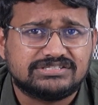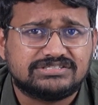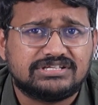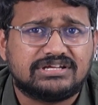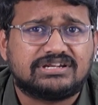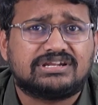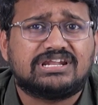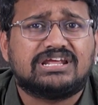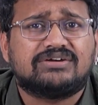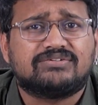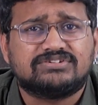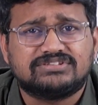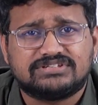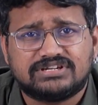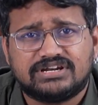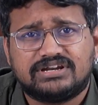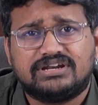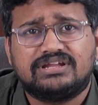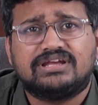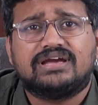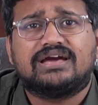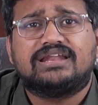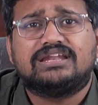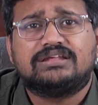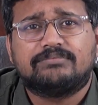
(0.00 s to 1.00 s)
చేశారు రేవంత్
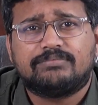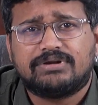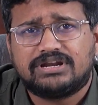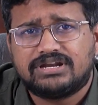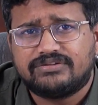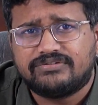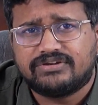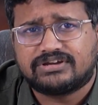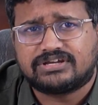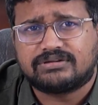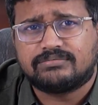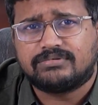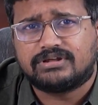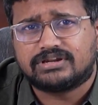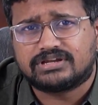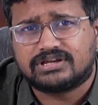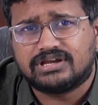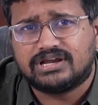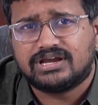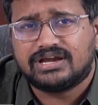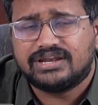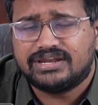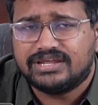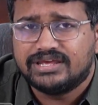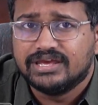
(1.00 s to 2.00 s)
రెడ్డి కానీ బట్టి విక్రమార్క
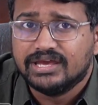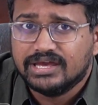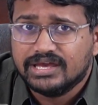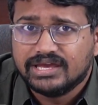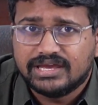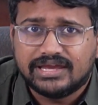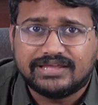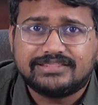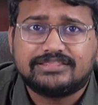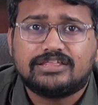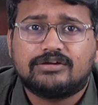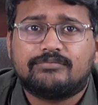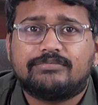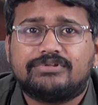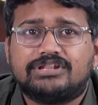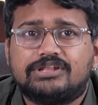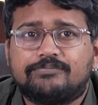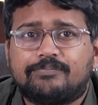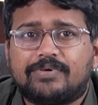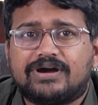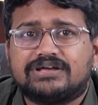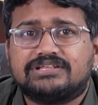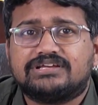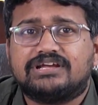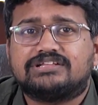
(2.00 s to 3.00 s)
కానీ ఎంతోమంది
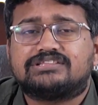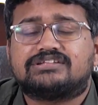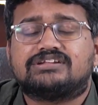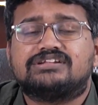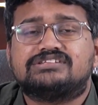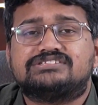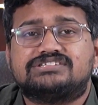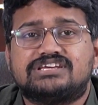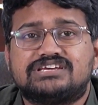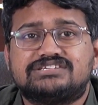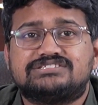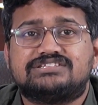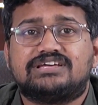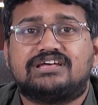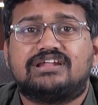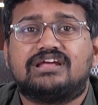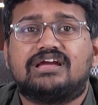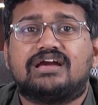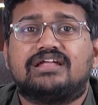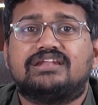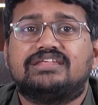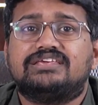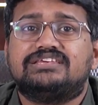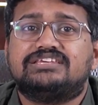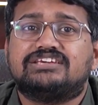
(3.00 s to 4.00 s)
పాదయాత్రలు చేశారు
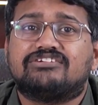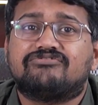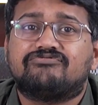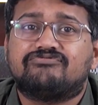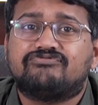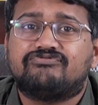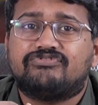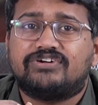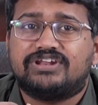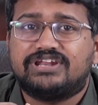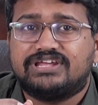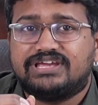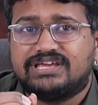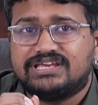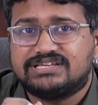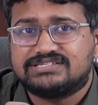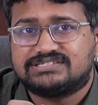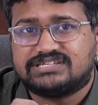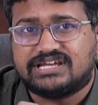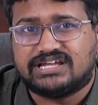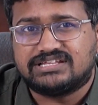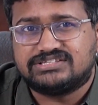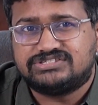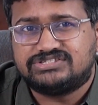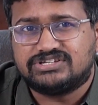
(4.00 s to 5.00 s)
కానీ ఎవ్వరికీ
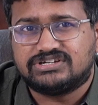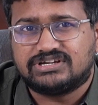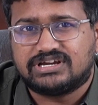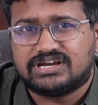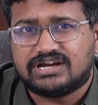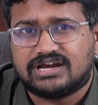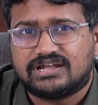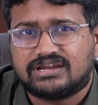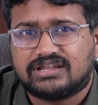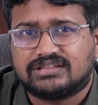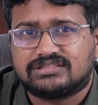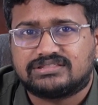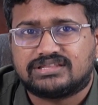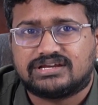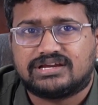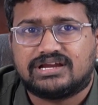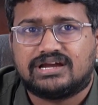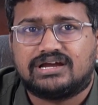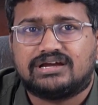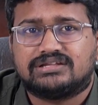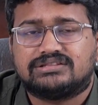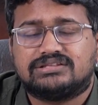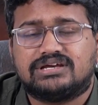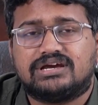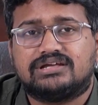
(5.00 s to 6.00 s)
సాధ్యం కానంతగా
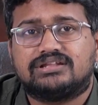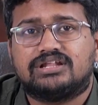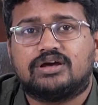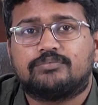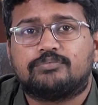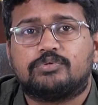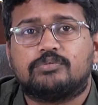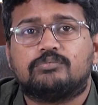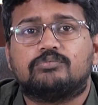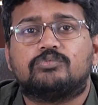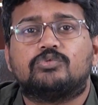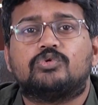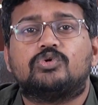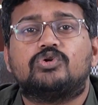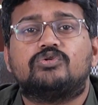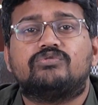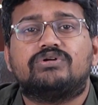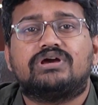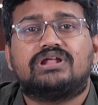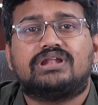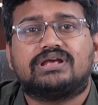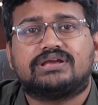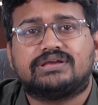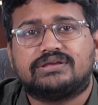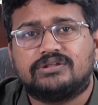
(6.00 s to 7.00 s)
దాదాపు మూడు
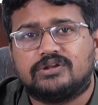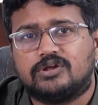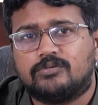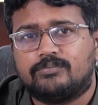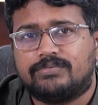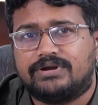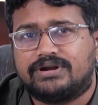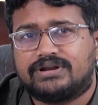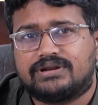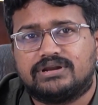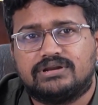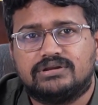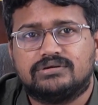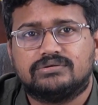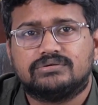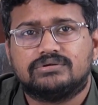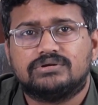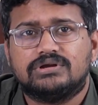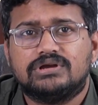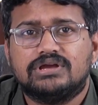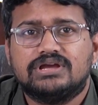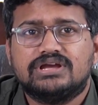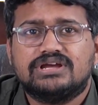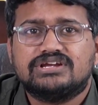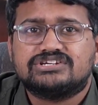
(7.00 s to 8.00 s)
వేల కిలోమీటర్లు
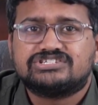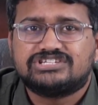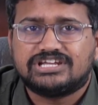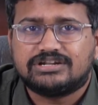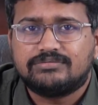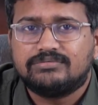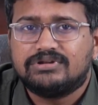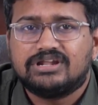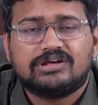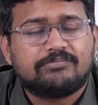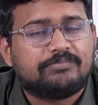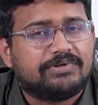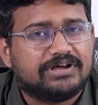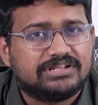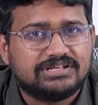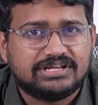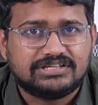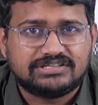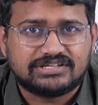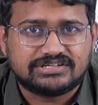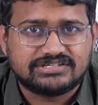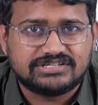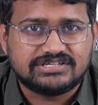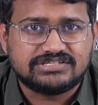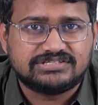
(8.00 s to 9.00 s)
షర్మిలా
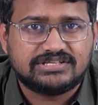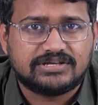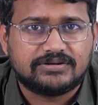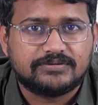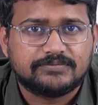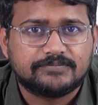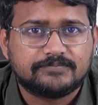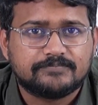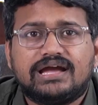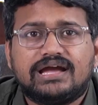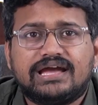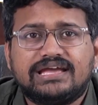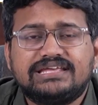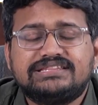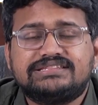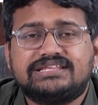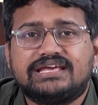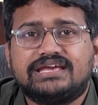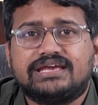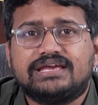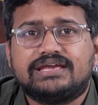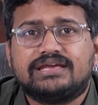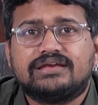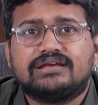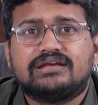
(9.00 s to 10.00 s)
పాదయాత్ర చేశారు అయితే
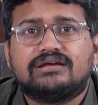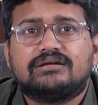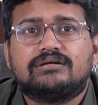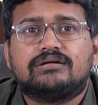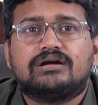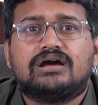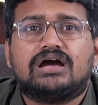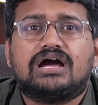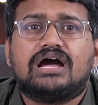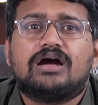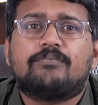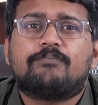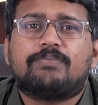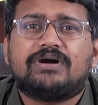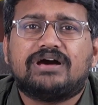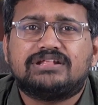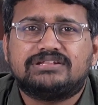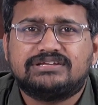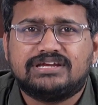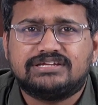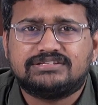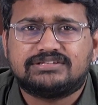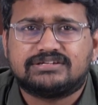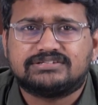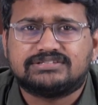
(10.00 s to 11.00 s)
ఆ
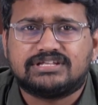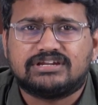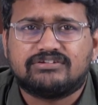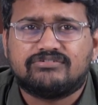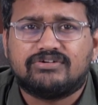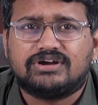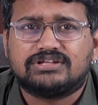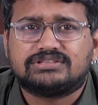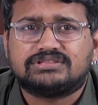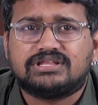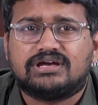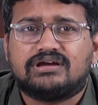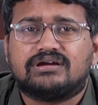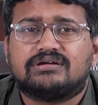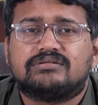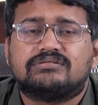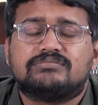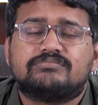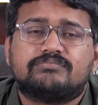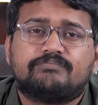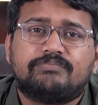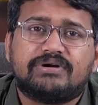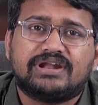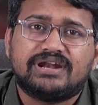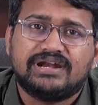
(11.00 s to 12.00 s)
పాదయాత్ర తర్వాత
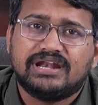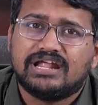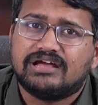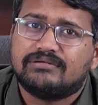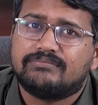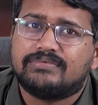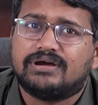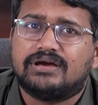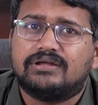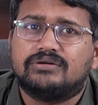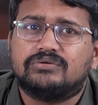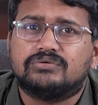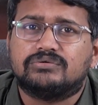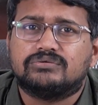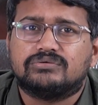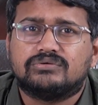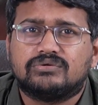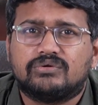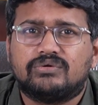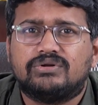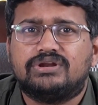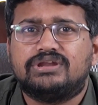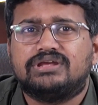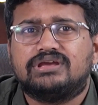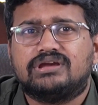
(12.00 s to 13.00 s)
పరిణామాలు
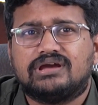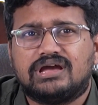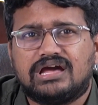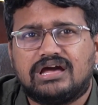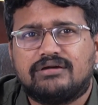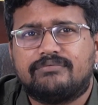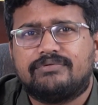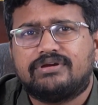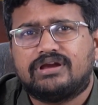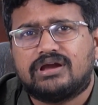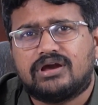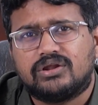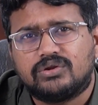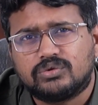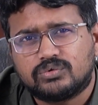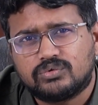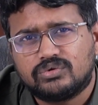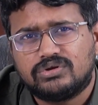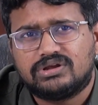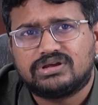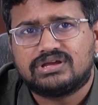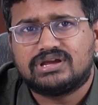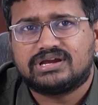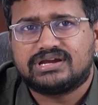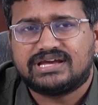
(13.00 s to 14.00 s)
కొన్ని ఆమెకు
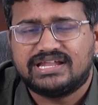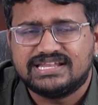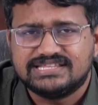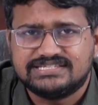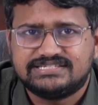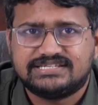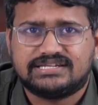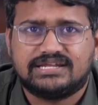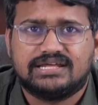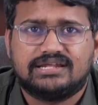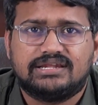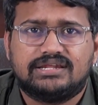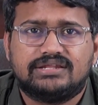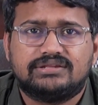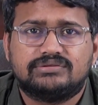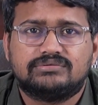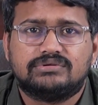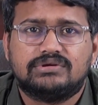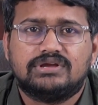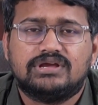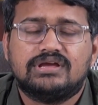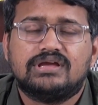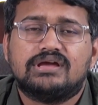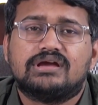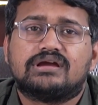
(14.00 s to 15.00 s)
అనుకూలంగా కలిసి రాలేదు
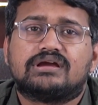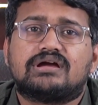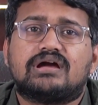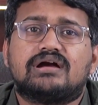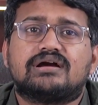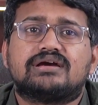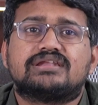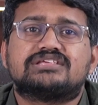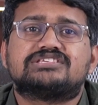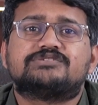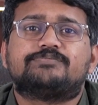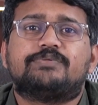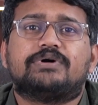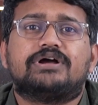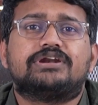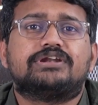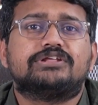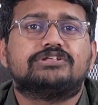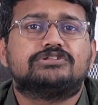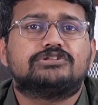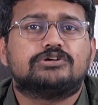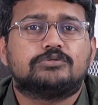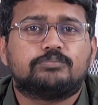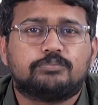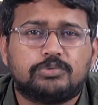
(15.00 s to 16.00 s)
కాంగ్రెస్
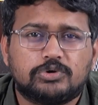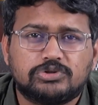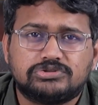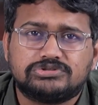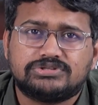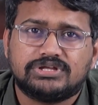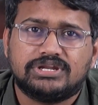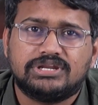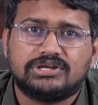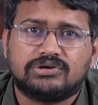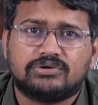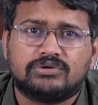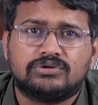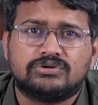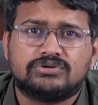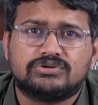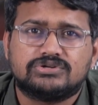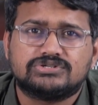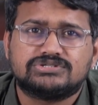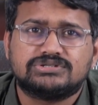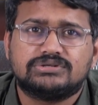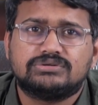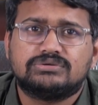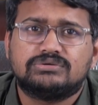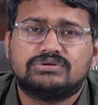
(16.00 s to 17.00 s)
పార్టీతో పొత్తని కొన్ని
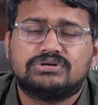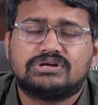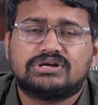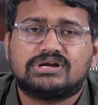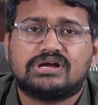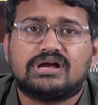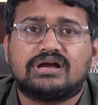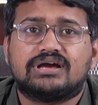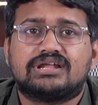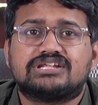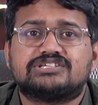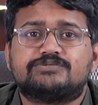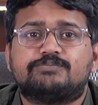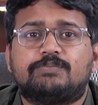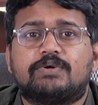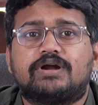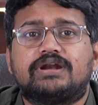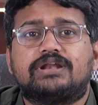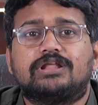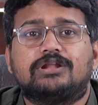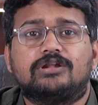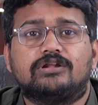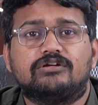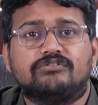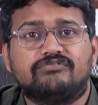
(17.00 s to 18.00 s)
రోజులు కాంగ్రెస్
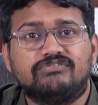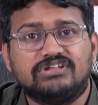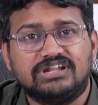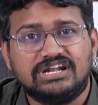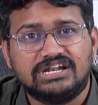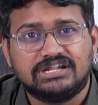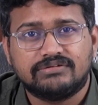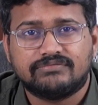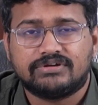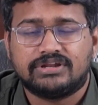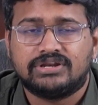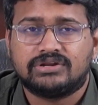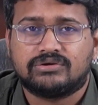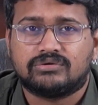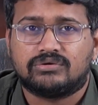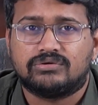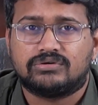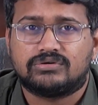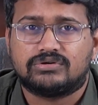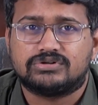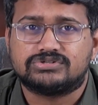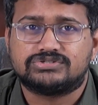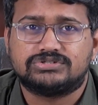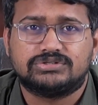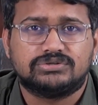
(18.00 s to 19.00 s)
పార్టీలో విలీనమైన కొన్ని
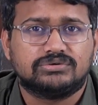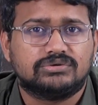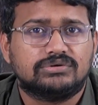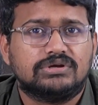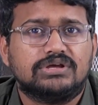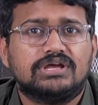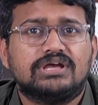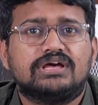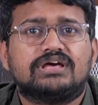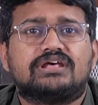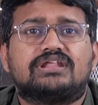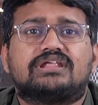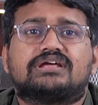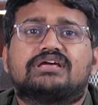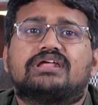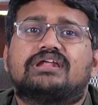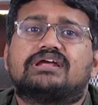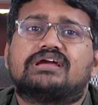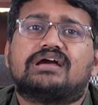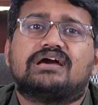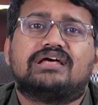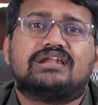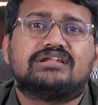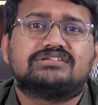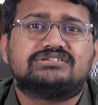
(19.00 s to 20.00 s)
రోజులు
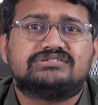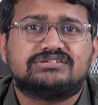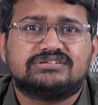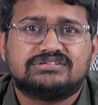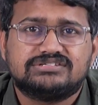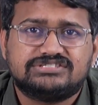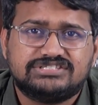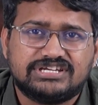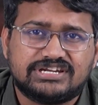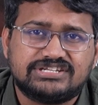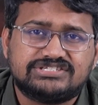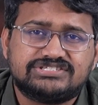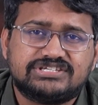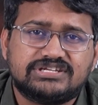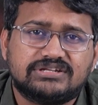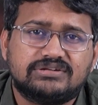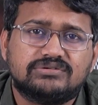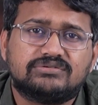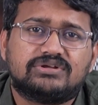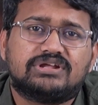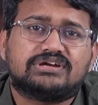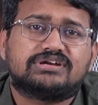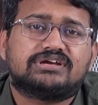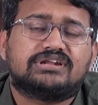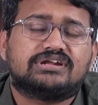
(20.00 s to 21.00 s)
రకరకాల చర్చలు
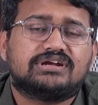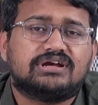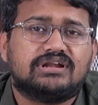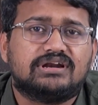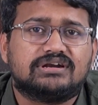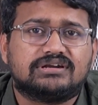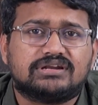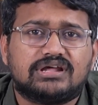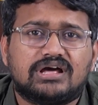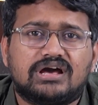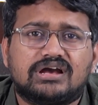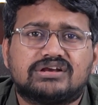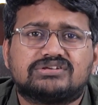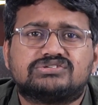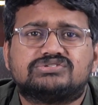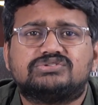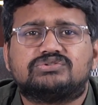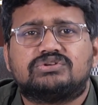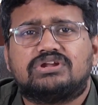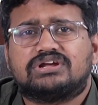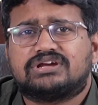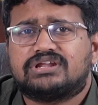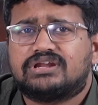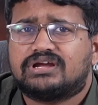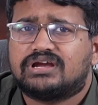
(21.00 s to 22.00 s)
రకరకాల టాక్స్
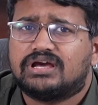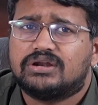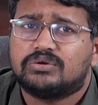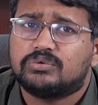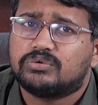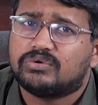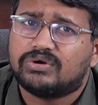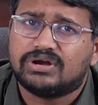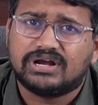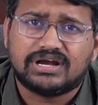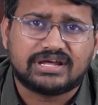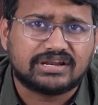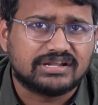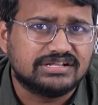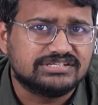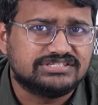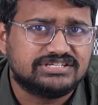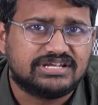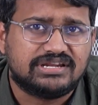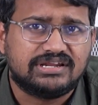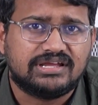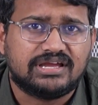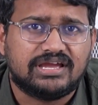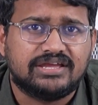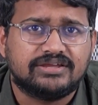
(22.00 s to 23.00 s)
రకరకాల ఊహాగానాలు
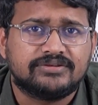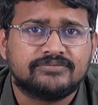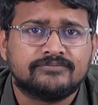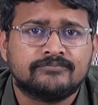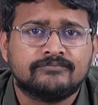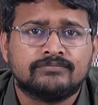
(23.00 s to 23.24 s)
జరిగాయి